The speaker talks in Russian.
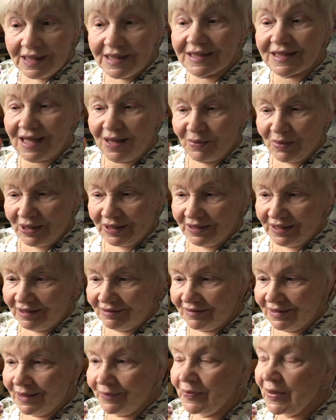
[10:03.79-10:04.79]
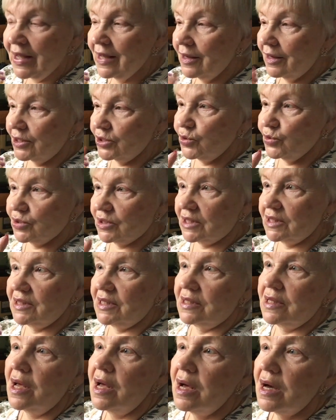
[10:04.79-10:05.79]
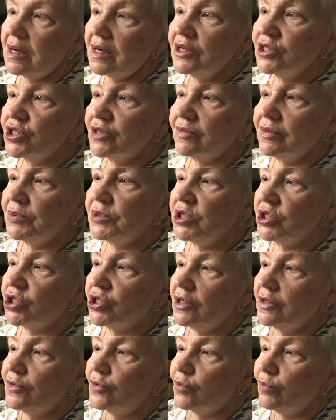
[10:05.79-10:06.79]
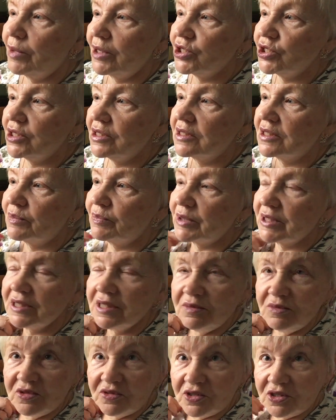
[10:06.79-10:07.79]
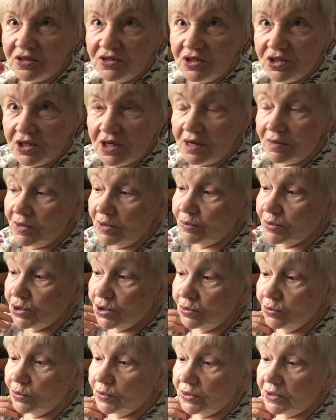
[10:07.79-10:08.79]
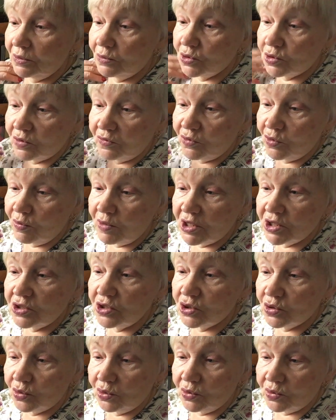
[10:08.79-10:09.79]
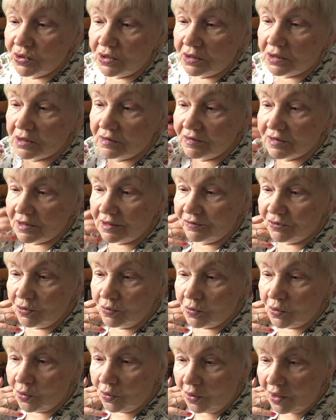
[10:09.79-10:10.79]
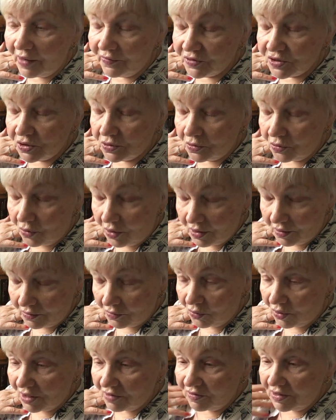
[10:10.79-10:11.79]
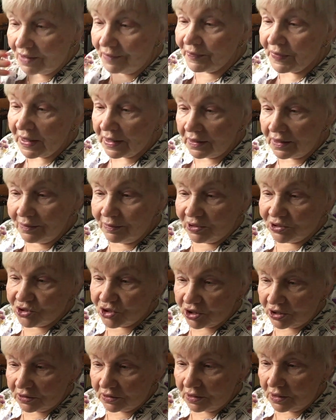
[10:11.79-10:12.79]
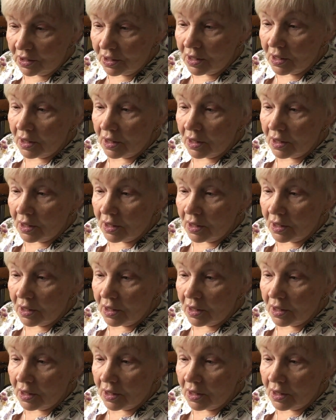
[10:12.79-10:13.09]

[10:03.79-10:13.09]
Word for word: И самое главное, хочу сказать, раньше вообще шили рубашки с запасными воротничками. Почему? Потому что в рубашке что носится в основном? Рукав, рука, рукава и манжеты.